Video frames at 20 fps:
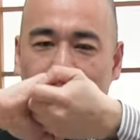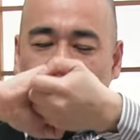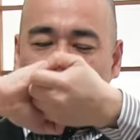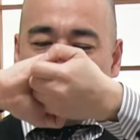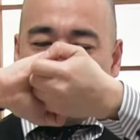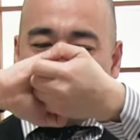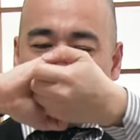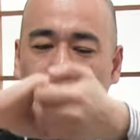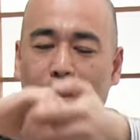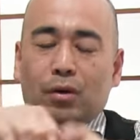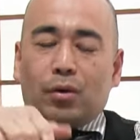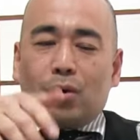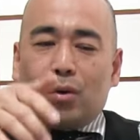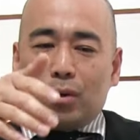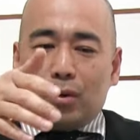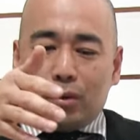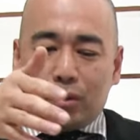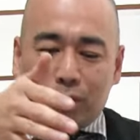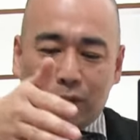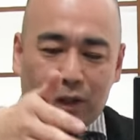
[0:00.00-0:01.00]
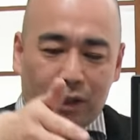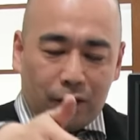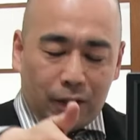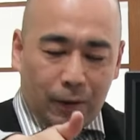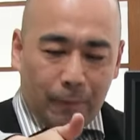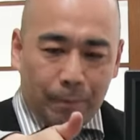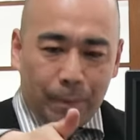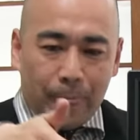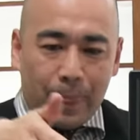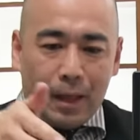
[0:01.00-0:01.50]
て言って、この時に
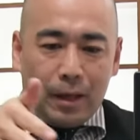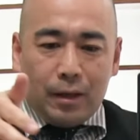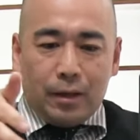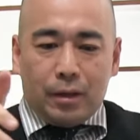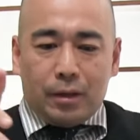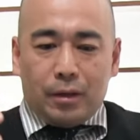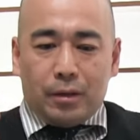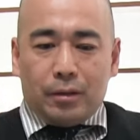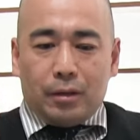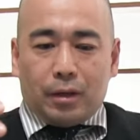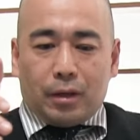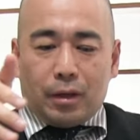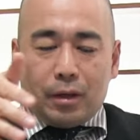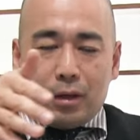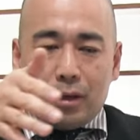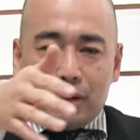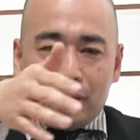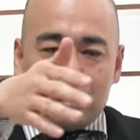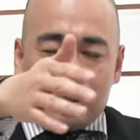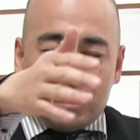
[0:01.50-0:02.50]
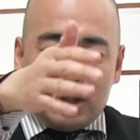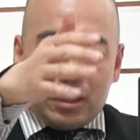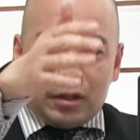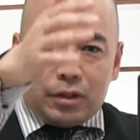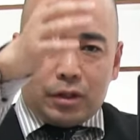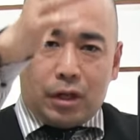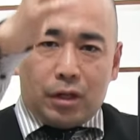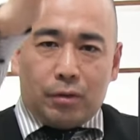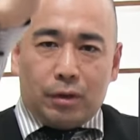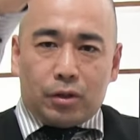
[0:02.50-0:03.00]
ね、だから、西安
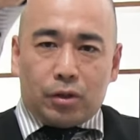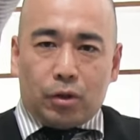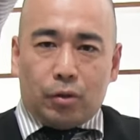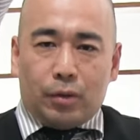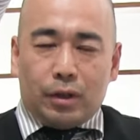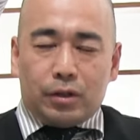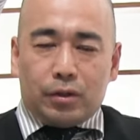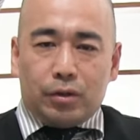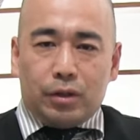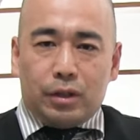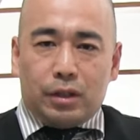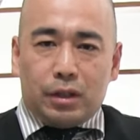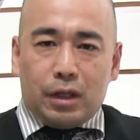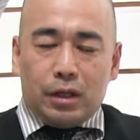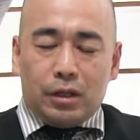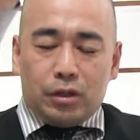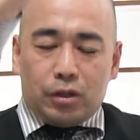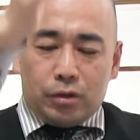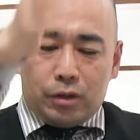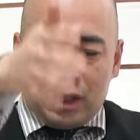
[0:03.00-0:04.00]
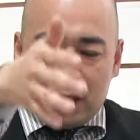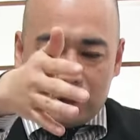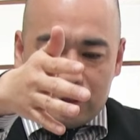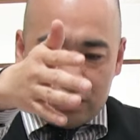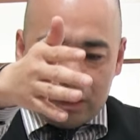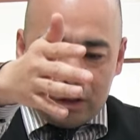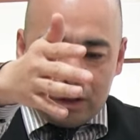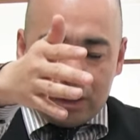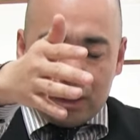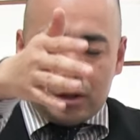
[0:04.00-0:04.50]
事件は昭和11年12
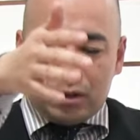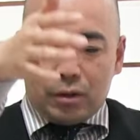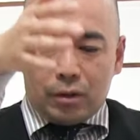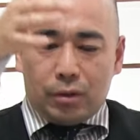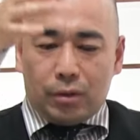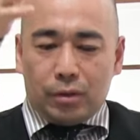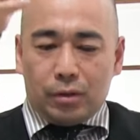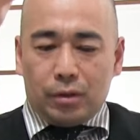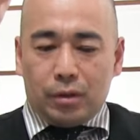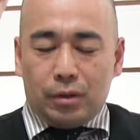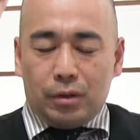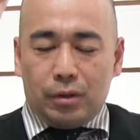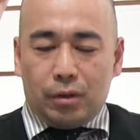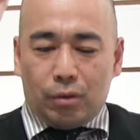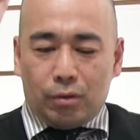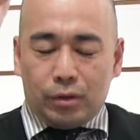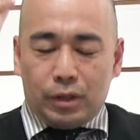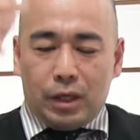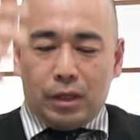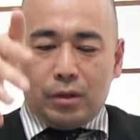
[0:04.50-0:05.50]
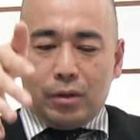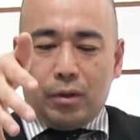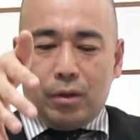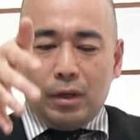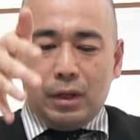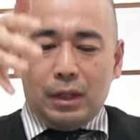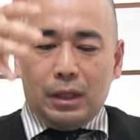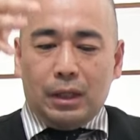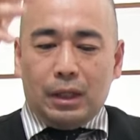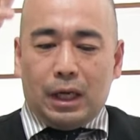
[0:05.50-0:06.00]
月。で、その翌年
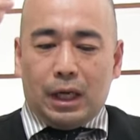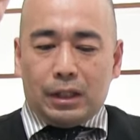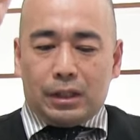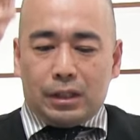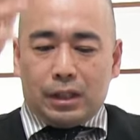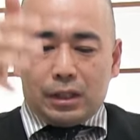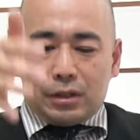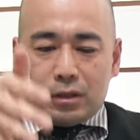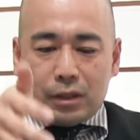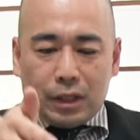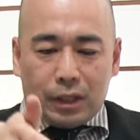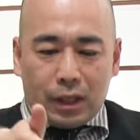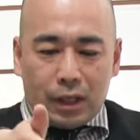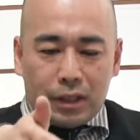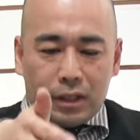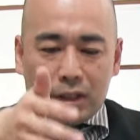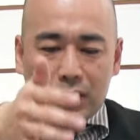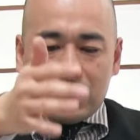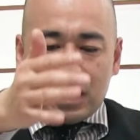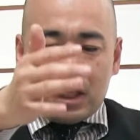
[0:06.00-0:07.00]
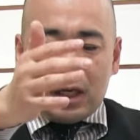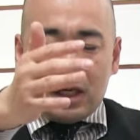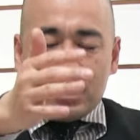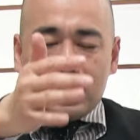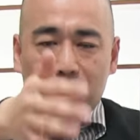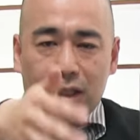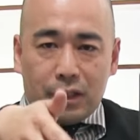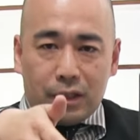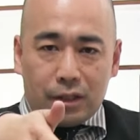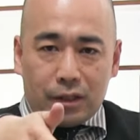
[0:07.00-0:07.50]
の8月が第二次上海
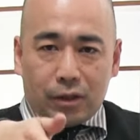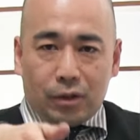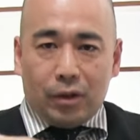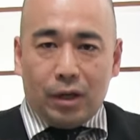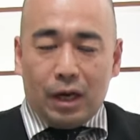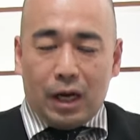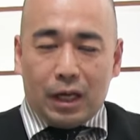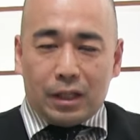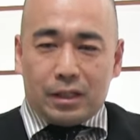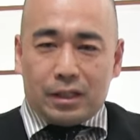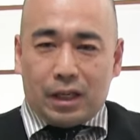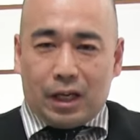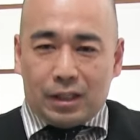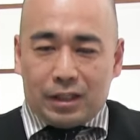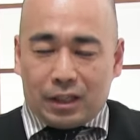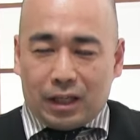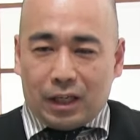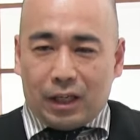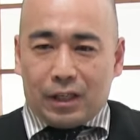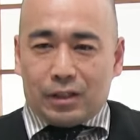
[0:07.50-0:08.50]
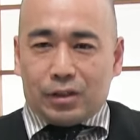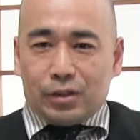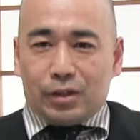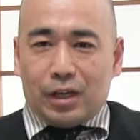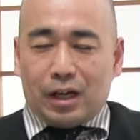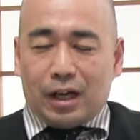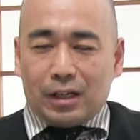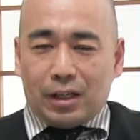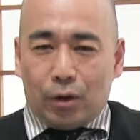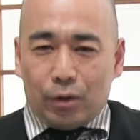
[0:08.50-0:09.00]
事変ですけど8、8ヶ月
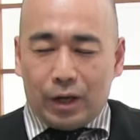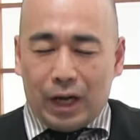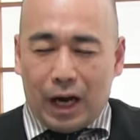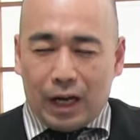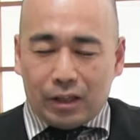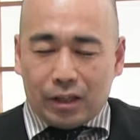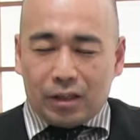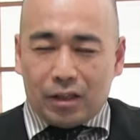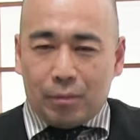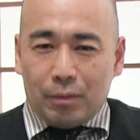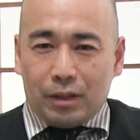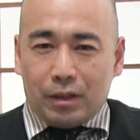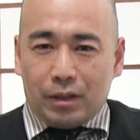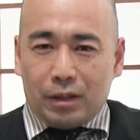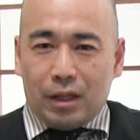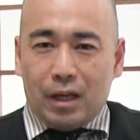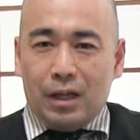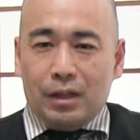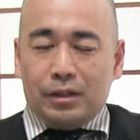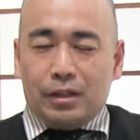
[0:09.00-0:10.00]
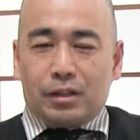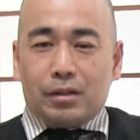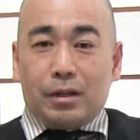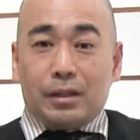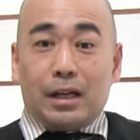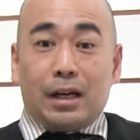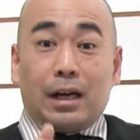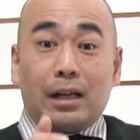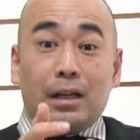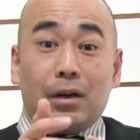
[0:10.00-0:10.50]
仲直り温めてて、実
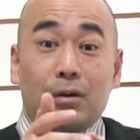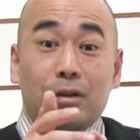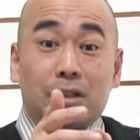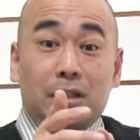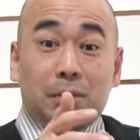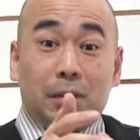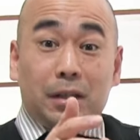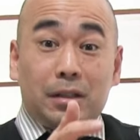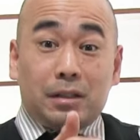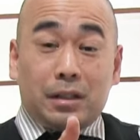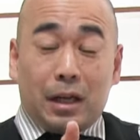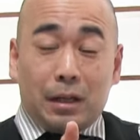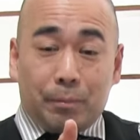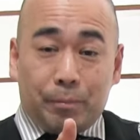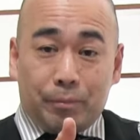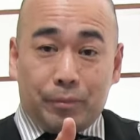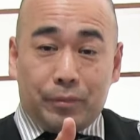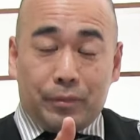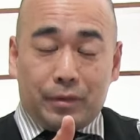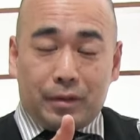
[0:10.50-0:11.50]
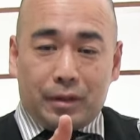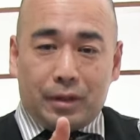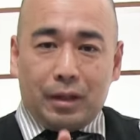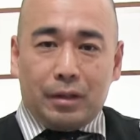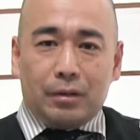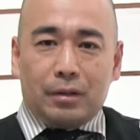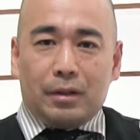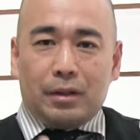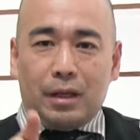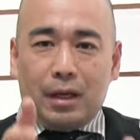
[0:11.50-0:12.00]
は仲直りしましたっ
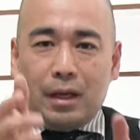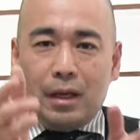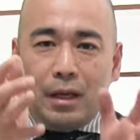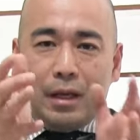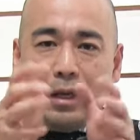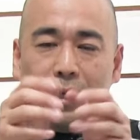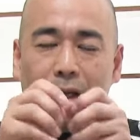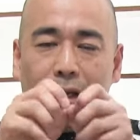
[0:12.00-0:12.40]
て言って、